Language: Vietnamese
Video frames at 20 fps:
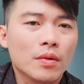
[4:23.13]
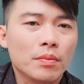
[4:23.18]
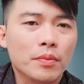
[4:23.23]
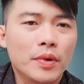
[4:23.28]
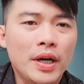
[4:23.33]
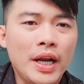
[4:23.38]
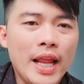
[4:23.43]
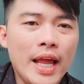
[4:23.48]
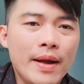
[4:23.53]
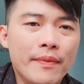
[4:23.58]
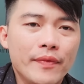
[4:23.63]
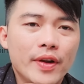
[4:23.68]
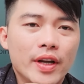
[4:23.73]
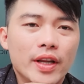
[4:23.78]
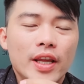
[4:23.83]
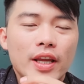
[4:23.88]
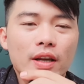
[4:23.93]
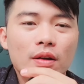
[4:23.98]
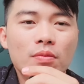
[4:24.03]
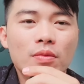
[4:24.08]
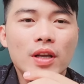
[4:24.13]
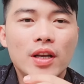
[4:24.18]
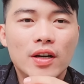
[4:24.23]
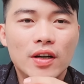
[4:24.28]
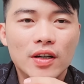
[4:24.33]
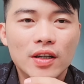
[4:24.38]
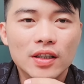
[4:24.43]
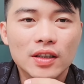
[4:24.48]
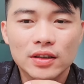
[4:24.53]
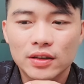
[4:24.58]
mình làm việc gì đi
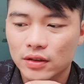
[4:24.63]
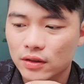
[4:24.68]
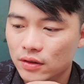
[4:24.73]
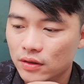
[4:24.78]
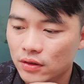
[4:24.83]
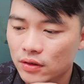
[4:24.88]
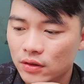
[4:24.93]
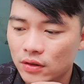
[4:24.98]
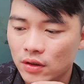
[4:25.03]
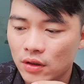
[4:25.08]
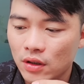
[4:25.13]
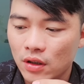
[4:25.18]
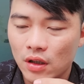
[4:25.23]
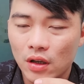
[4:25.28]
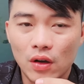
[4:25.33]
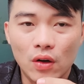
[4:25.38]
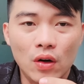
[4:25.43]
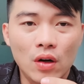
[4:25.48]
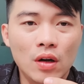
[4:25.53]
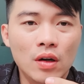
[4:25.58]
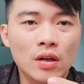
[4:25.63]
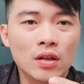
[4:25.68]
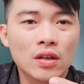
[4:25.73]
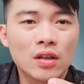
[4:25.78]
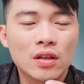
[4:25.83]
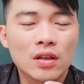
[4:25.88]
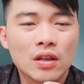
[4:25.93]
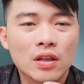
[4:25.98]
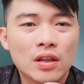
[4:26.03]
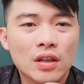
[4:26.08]
nữa của
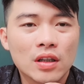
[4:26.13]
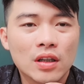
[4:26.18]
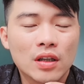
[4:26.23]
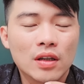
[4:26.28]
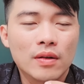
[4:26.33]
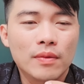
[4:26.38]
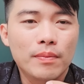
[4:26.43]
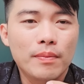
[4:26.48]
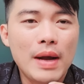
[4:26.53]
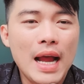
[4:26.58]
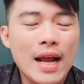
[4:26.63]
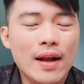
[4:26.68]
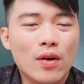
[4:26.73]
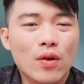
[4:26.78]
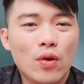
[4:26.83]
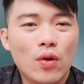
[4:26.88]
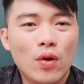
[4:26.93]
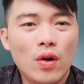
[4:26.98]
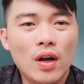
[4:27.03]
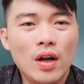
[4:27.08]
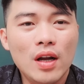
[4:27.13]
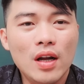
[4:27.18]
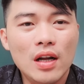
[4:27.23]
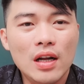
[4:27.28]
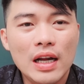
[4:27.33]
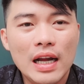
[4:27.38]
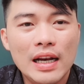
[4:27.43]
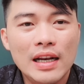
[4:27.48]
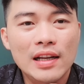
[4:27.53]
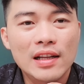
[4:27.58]
ba của
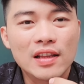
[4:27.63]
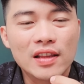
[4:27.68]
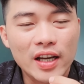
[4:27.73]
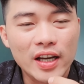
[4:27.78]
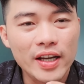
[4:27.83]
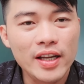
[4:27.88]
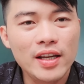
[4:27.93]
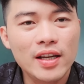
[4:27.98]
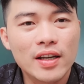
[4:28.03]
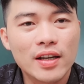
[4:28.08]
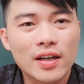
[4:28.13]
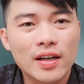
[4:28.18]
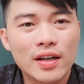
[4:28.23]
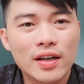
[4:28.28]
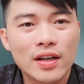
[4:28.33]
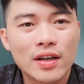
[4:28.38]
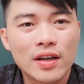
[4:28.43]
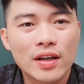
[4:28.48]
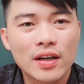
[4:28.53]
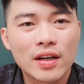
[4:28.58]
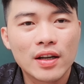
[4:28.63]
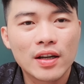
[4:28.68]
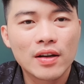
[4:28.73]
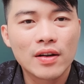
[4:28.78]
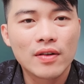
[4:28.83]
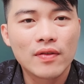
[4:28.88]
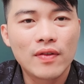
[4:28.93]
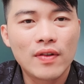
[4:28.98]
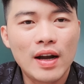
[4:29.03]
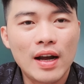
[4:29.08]
anh Linh Tý
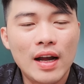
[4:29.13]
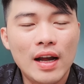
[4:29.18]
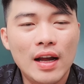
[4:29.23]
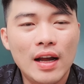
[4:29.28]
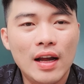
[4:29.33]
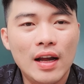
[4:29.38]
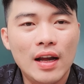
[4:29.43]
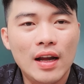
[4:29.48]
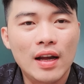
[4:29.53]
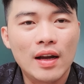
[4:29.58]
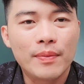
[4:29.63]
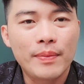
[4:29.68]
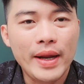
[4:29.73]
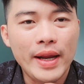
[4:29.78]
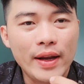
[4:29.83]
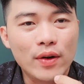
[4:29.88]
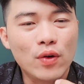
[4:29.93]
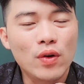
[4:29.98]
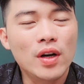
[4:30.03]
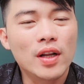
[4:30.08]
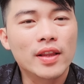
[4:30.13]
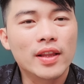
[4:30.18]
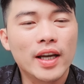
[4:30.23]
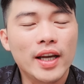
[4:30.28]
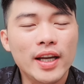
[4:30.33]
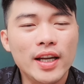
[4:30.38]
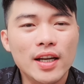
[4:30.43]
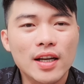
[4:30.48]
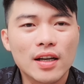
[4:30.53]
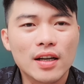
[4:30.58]
và mẹ của Linh
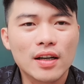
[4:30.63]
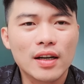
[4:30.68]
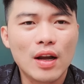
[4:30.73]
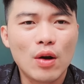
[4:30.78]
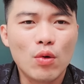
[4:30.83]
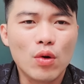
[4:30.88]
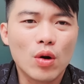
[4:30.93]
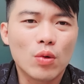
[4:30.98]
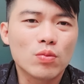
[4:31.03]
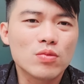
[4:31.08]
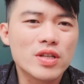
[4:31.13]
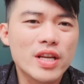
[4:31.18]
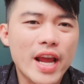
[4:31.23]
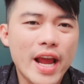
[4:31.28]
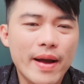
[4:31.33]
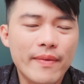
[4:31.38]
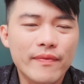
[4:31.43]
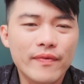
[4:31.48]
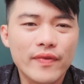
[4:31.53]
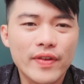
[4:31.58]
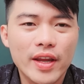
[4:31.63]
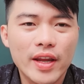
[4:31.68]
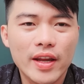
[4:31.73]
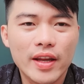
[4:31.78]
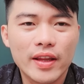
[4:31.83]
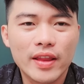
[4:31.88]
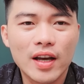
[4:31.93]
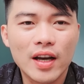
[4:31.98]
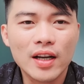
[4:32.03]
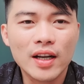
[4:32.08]
Tý đâu có đụng chạm
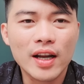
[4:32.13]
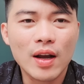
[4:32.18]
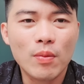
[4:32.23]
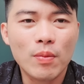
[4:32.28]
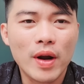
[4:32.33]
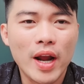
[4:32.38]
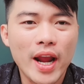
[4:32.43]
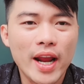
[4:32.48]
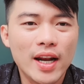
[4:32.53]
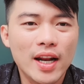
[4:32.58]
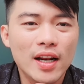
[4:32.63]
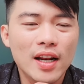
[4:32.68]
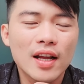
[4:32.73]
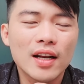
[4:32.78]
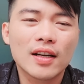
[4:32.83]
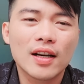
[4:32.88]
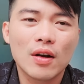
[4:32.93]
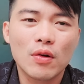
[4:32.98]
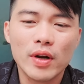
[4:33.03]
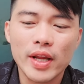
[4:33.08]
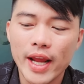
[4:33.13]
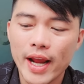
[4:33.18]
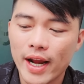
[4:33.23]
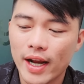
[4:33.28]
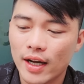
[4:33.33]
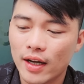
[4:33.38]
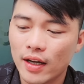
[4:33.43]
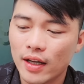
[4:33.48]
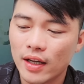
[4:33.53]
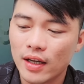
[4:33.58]
gì tới cái ông hề lên lết này đâu cả nhà
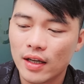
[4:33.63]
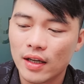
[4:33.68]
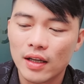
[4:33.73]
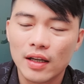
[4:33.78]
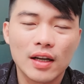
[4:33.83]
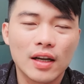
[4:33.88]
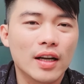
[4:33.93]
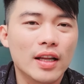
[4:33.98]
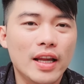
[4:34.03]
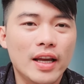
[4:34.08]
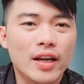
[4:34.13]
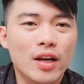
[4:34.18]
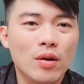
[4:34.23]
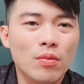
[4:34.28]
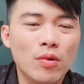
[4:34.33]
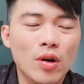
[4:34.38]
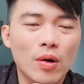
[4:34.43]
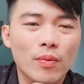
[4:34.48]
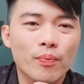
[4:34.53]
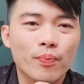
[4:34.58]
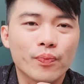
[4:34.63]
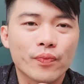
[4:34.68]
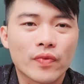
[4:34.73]
vậy thì đúng không